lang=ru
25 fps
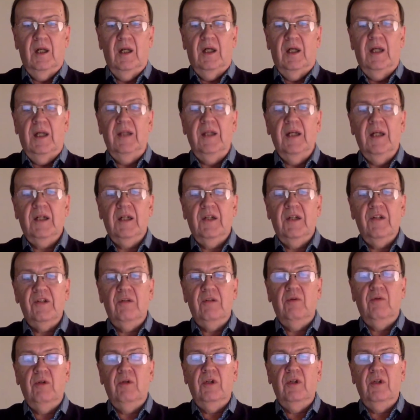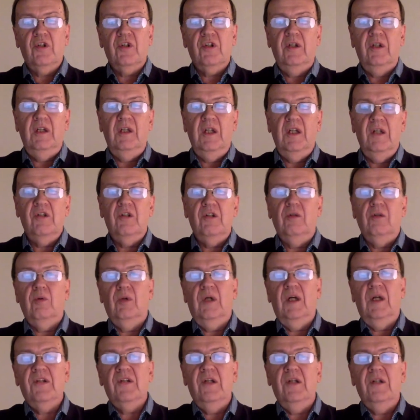Однако на сегодняшний день
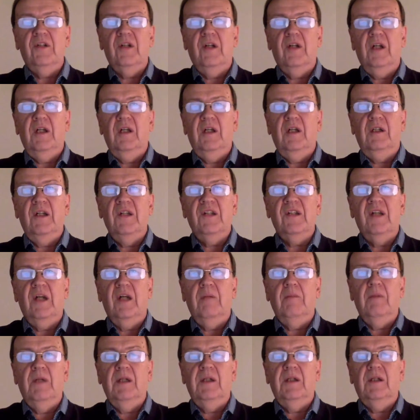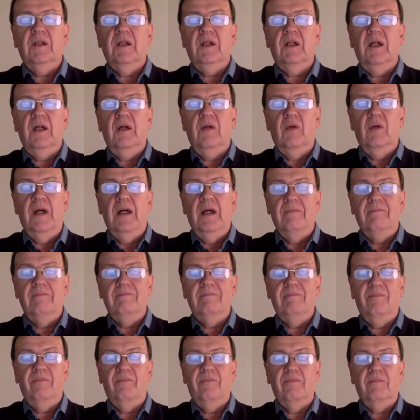ситуация с ракетой «Сармат» такова.
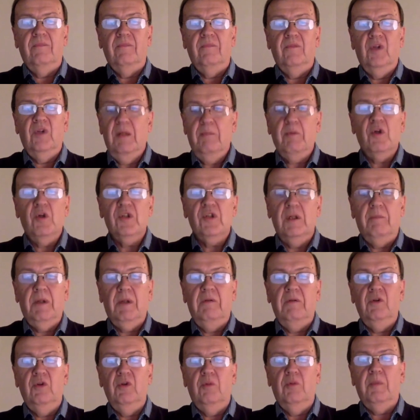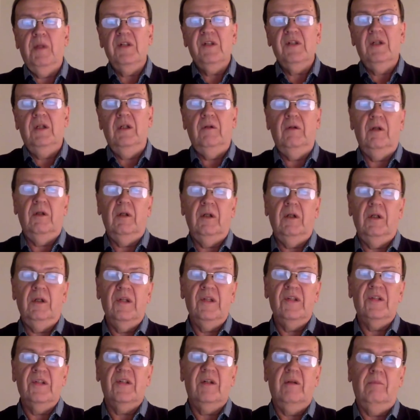Но я просто приведу
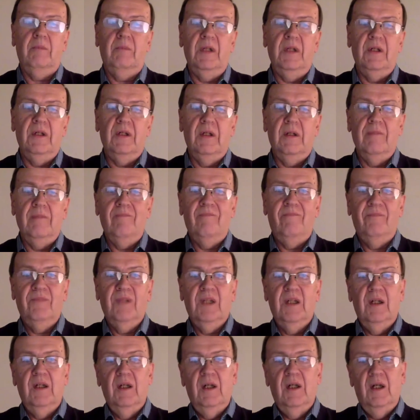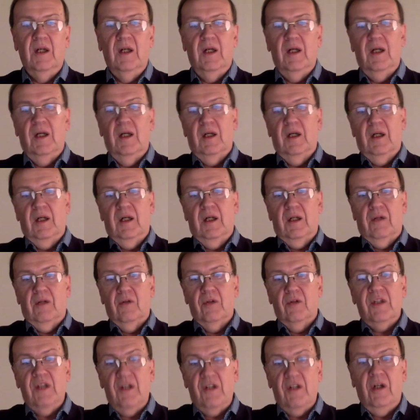последовательность событий. Ну,
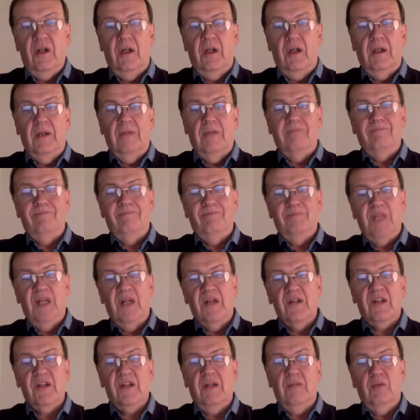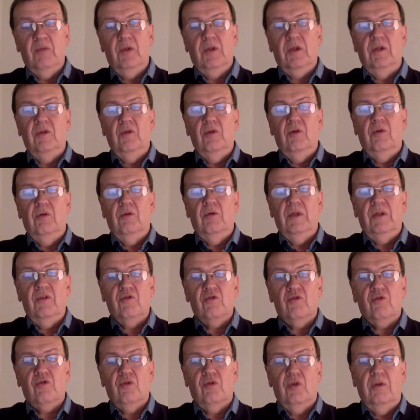сначала. Разработка нового
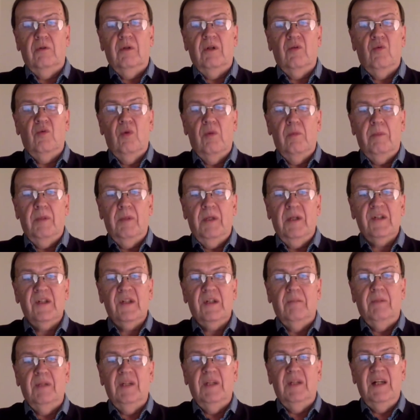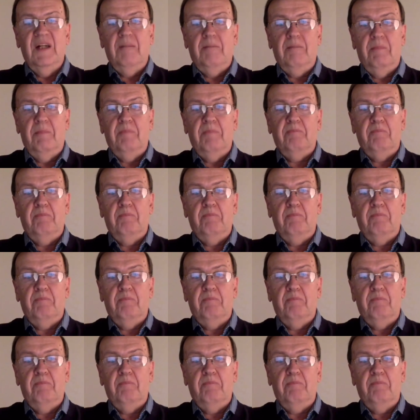тяжелого комплекса была